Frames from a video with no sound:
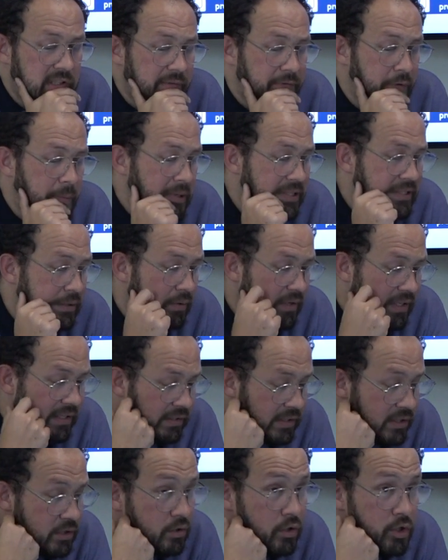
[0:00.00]
e na formação
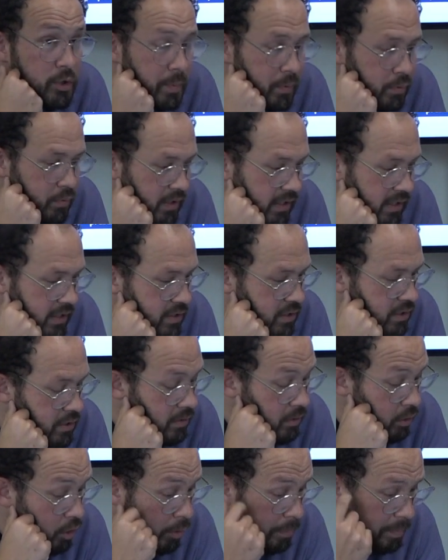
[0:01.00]
crítica em escolas
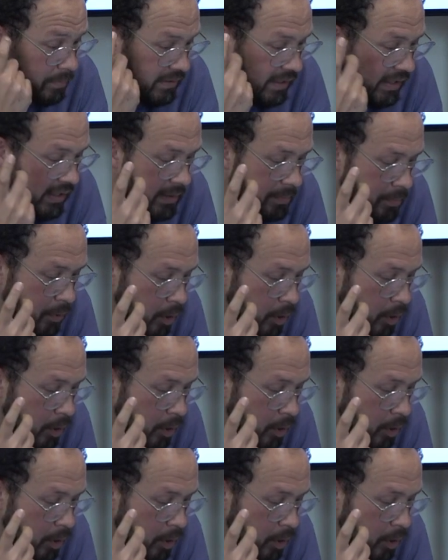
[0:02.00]
portuguesas. Optei